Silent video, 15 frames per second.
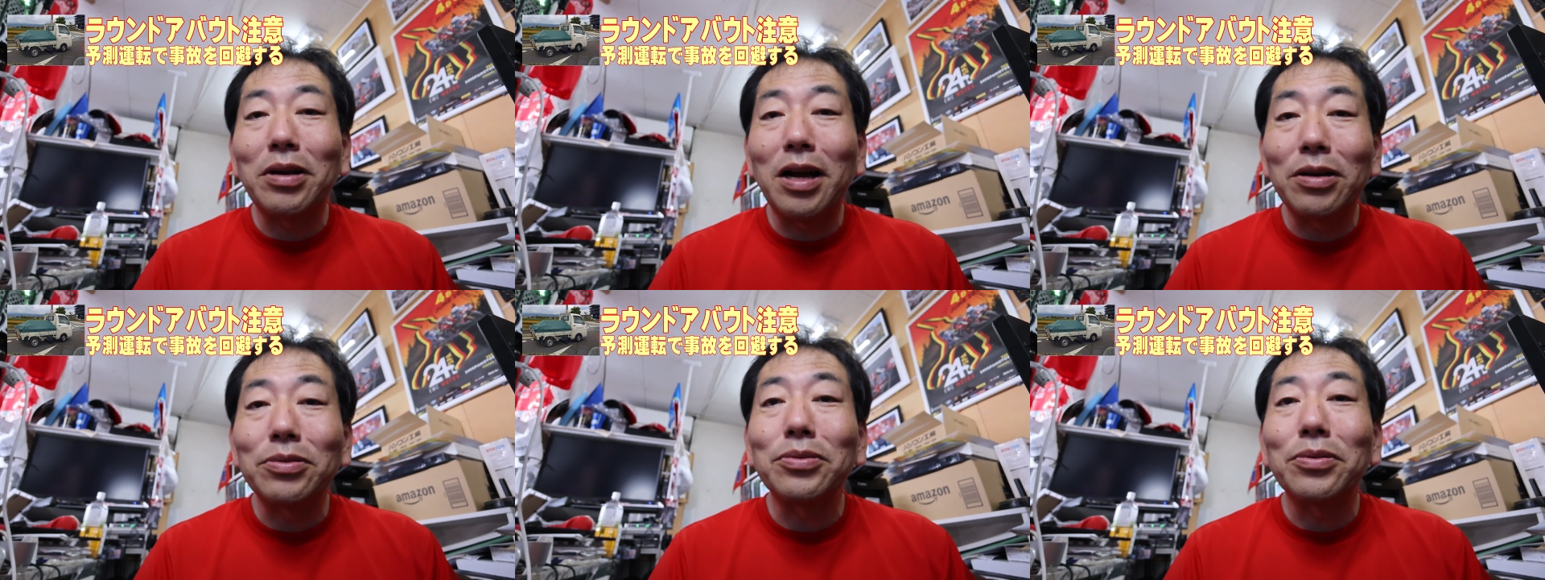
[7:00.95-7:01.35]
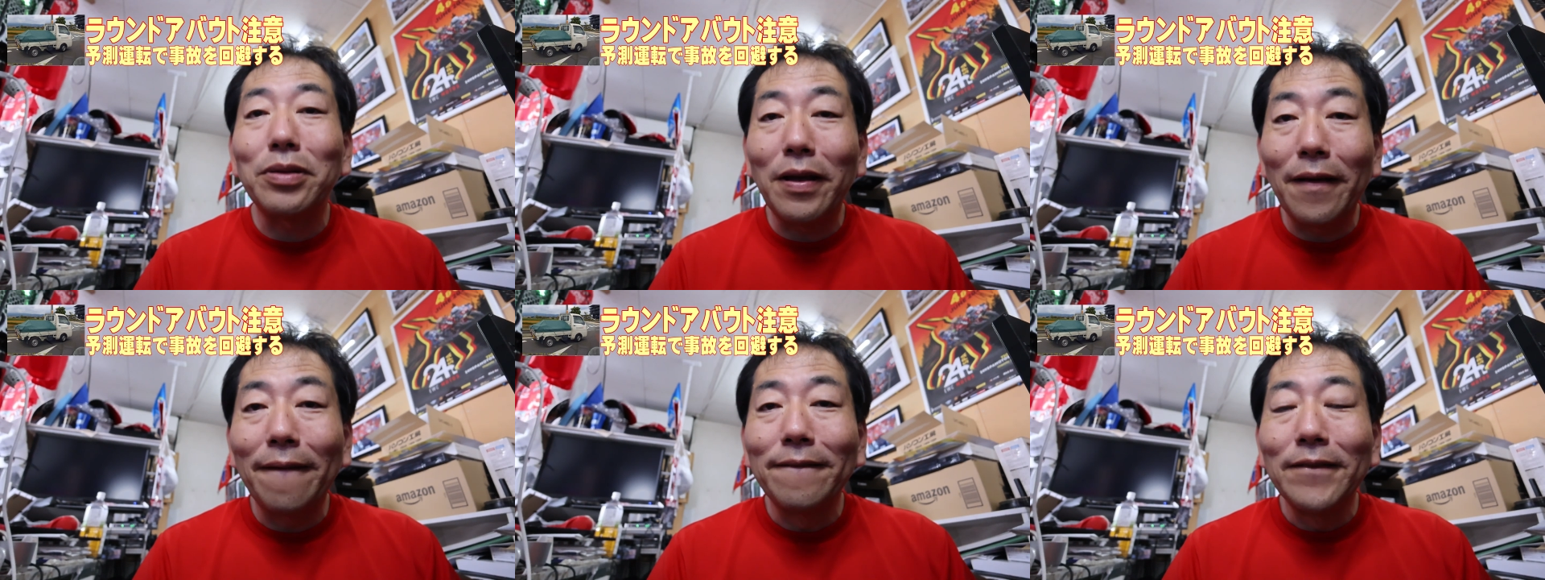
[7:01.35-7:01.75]
のがあるの
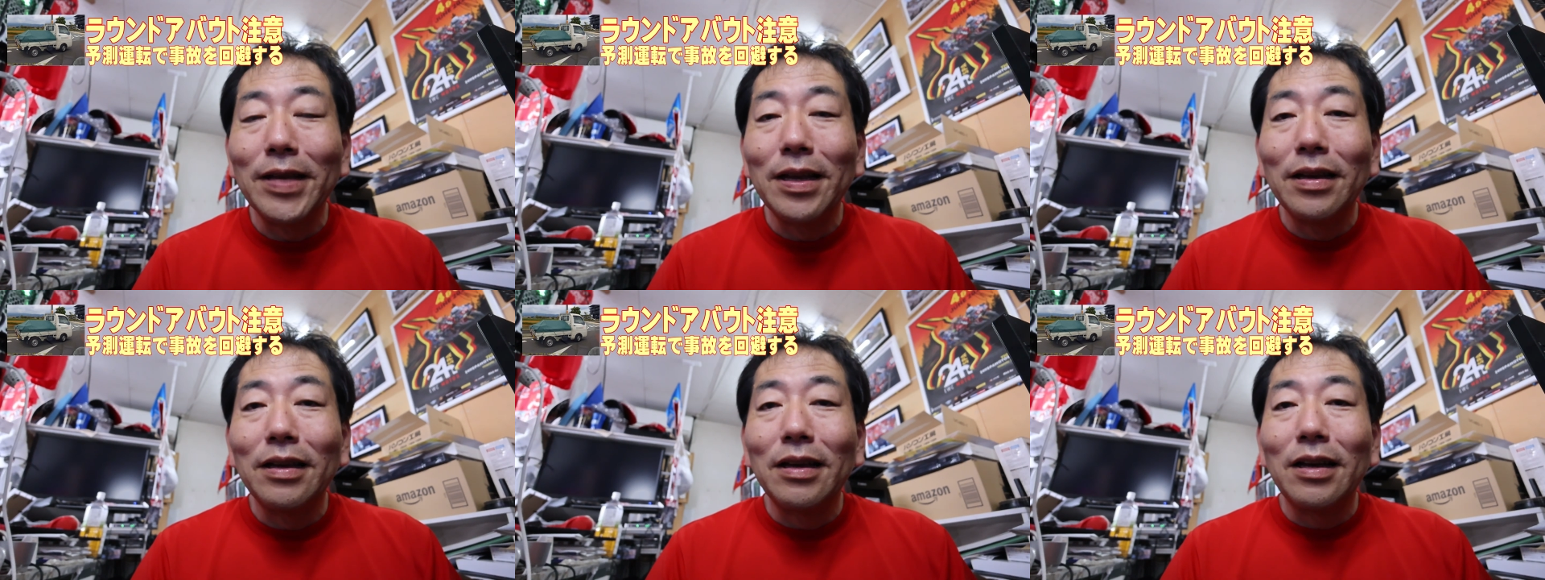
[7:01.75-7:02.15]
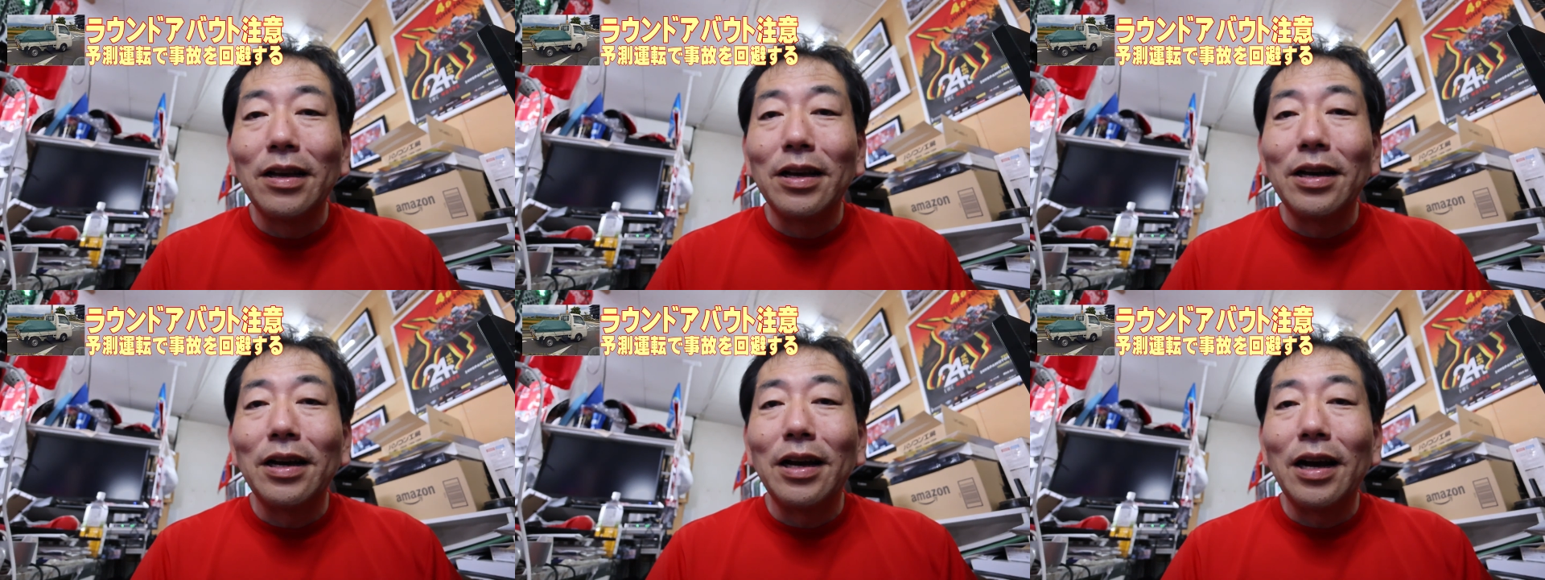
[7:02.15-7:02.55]
で、
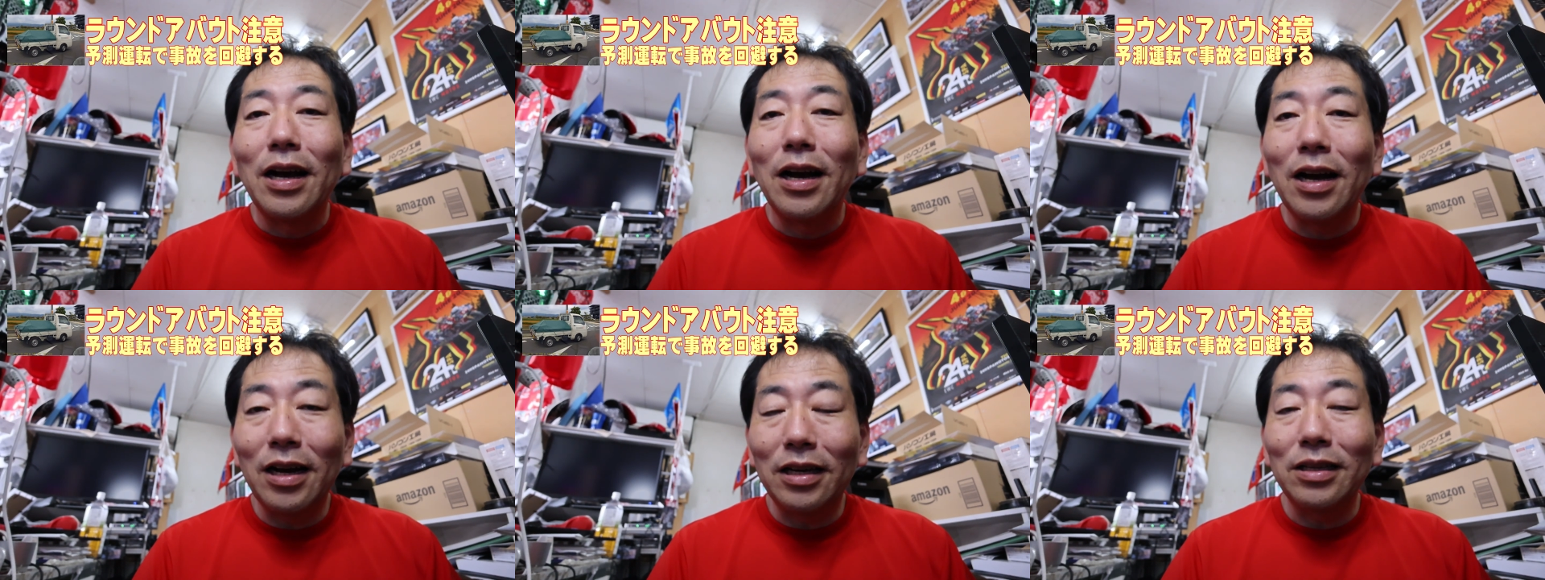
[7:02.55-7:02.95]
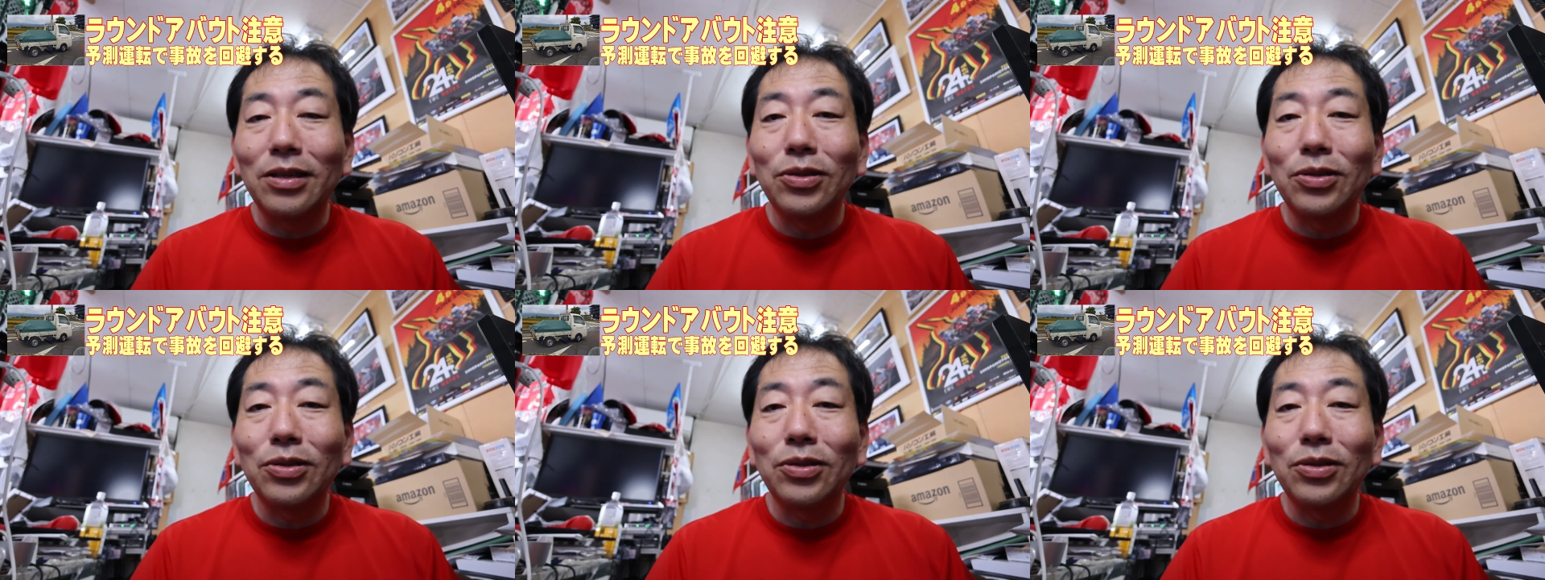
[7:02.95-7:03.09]
はい、